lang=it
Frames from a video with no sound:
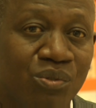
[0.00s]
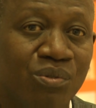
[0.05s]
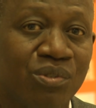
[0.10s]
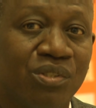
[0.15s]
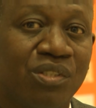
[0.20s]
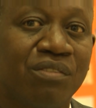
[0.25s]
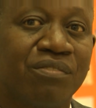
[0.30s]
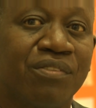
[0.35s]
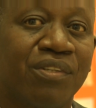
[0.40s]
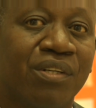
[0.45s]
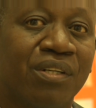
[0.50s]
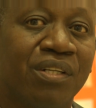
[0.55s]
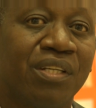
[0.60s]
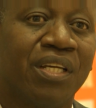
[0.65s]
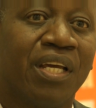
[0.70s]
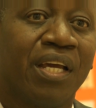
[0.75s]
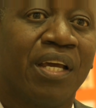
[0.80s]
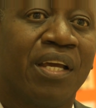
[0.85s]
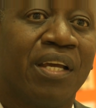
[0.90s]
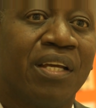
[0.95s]
tutti
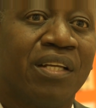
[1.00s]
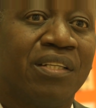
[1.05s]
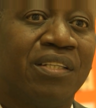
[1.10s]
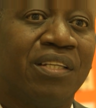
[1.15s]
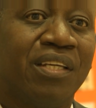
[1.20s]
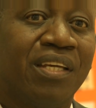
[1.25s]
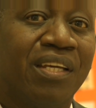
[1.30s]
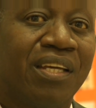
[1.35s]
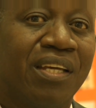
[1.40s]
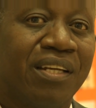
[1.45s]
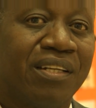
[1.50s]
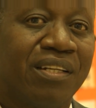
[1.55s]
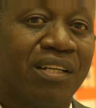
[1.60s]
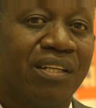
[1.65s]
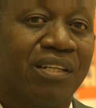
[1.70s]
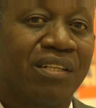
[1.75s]
voi di